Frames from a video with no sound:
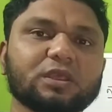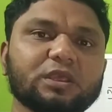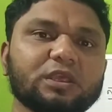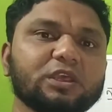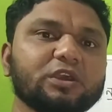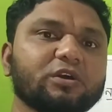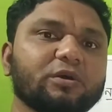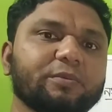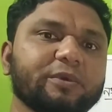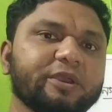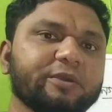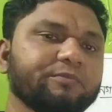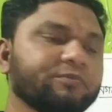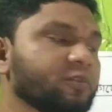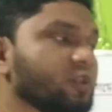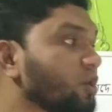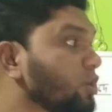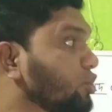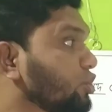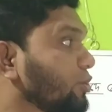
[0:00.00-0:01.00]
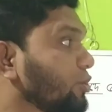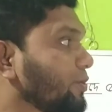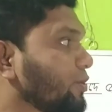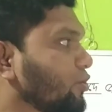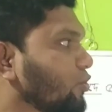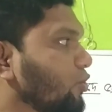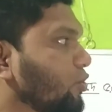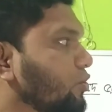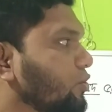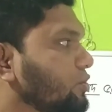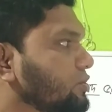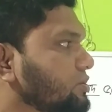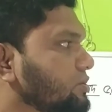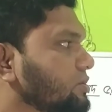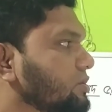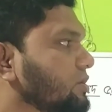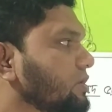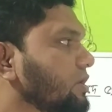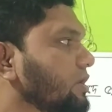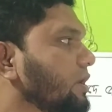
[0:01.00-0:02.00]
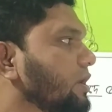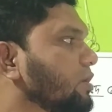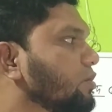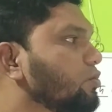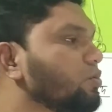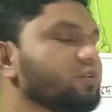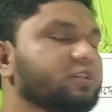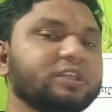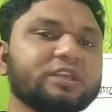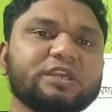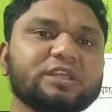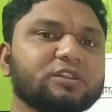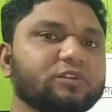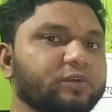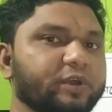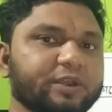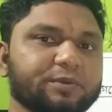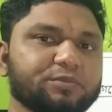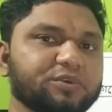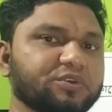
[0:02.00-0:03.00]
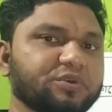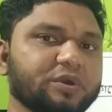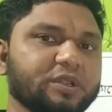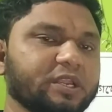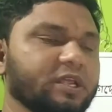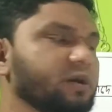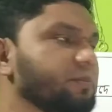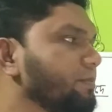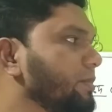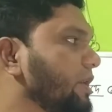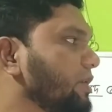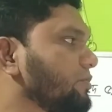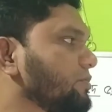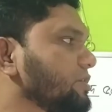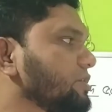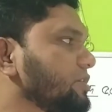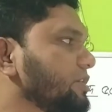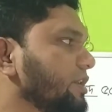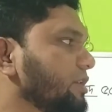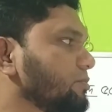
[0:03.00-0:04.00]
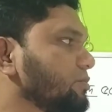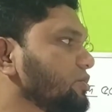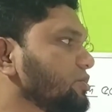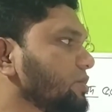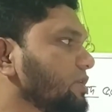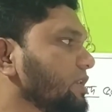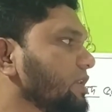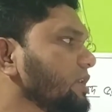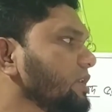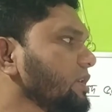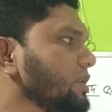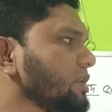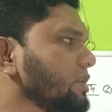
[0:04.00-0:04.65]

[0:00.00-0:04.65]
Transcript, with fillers: কি হবে তবে খরচ ক্ষতি কিন্তু এক বিষয় না ব্যয় কিন্তু এক বিষয় না